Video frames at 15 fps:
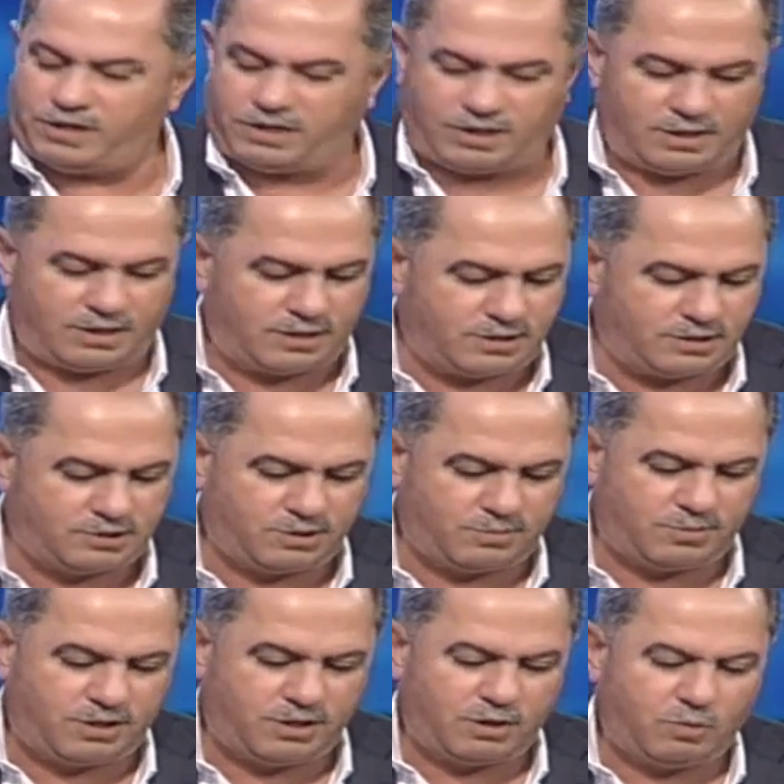
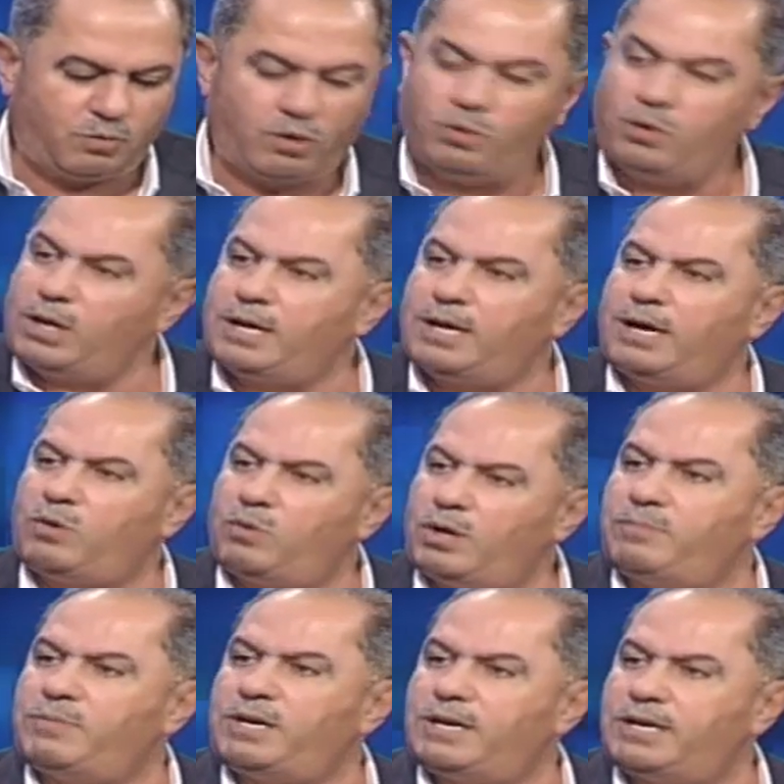للجميع وهناك
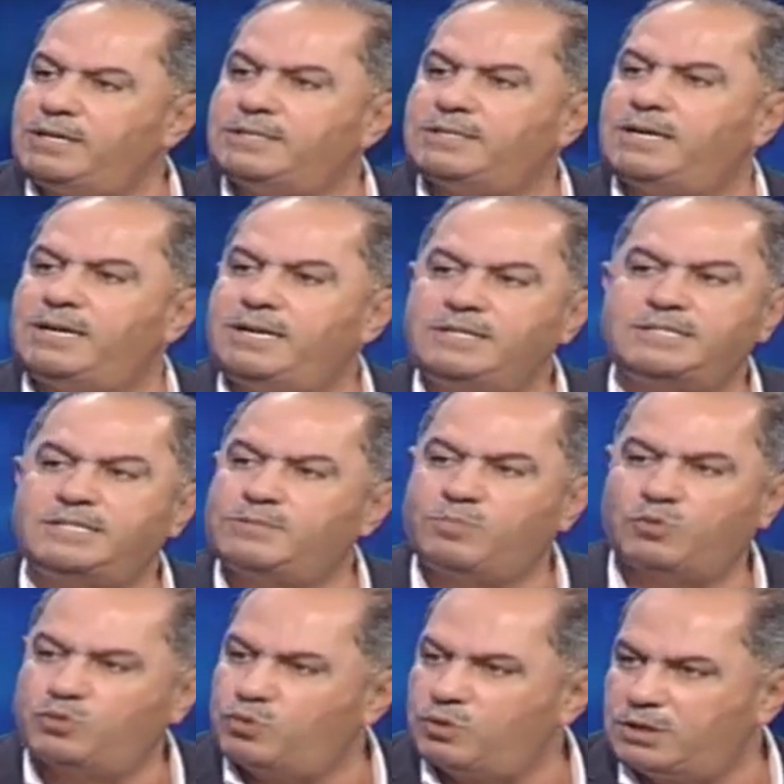عوامل ايضا ليست
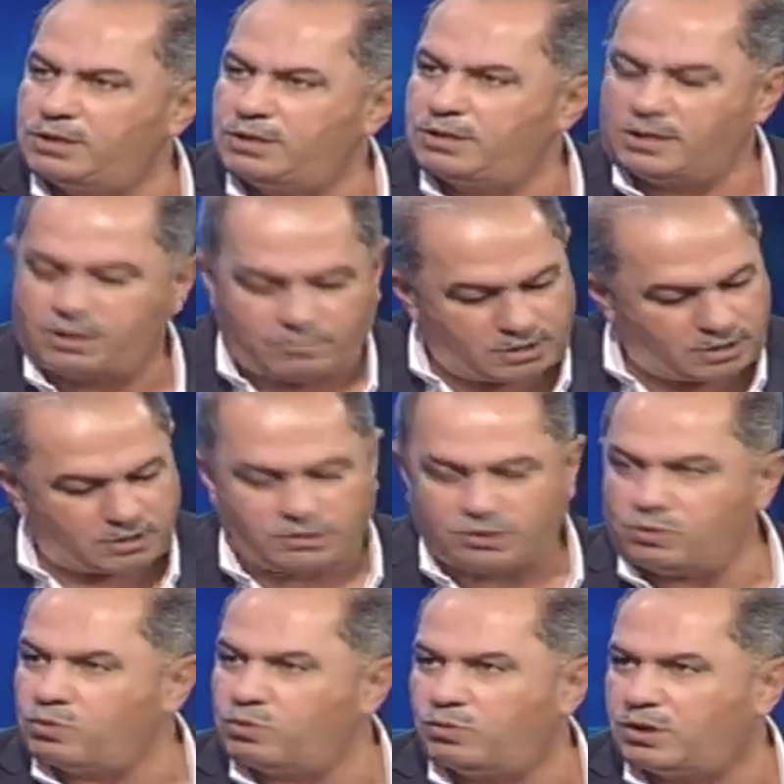موضوعيه كمان حتى
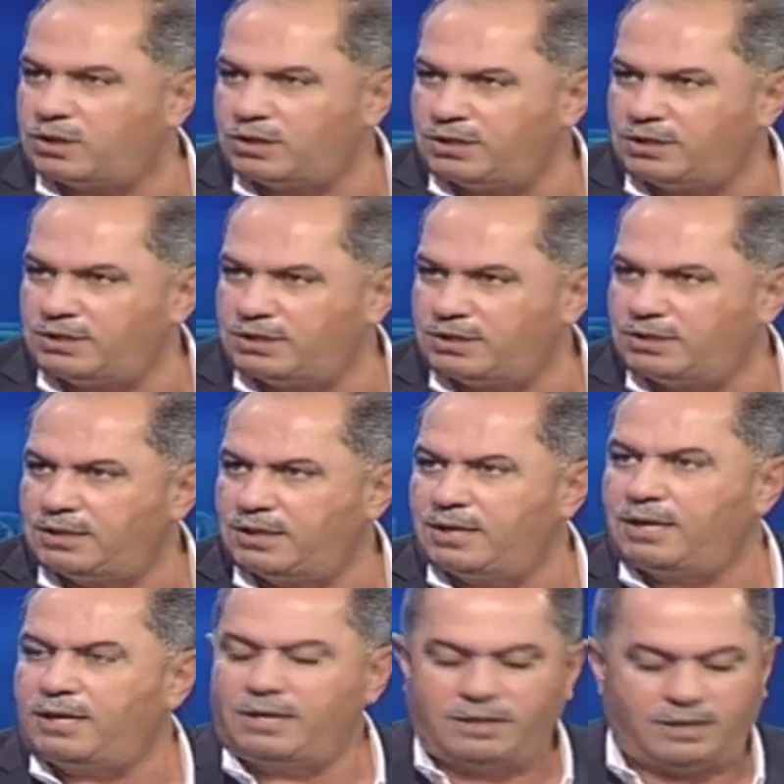نكون واقعيين صحيح